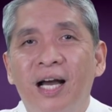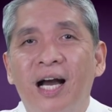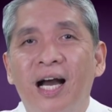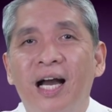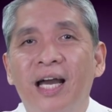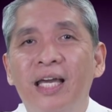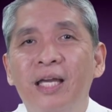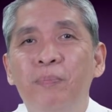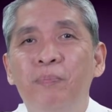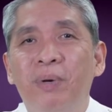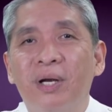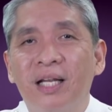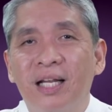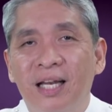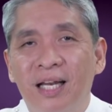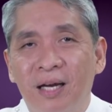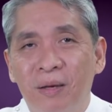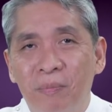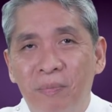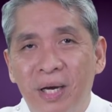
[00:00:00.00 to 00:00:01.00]
ay
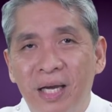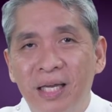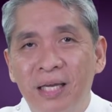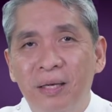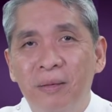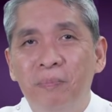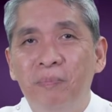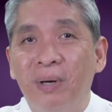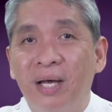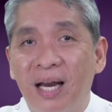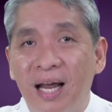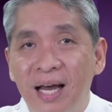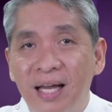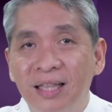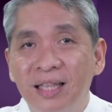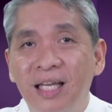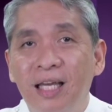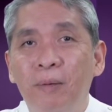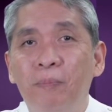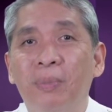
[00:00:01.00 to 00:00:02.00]
paglalakbay
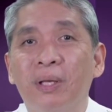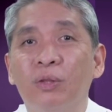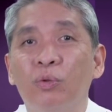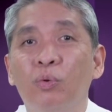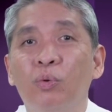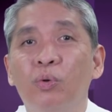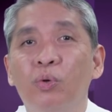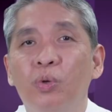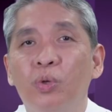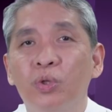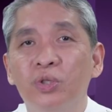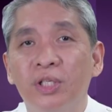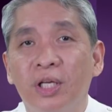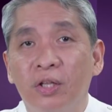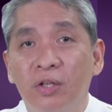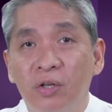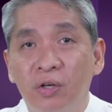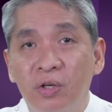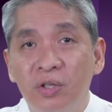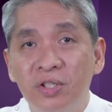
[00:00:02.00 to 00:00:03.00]
parati patungo sa
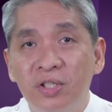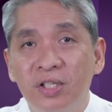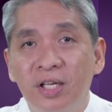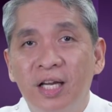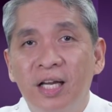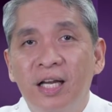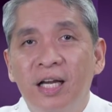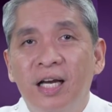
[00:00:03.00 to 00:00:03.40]
Diyos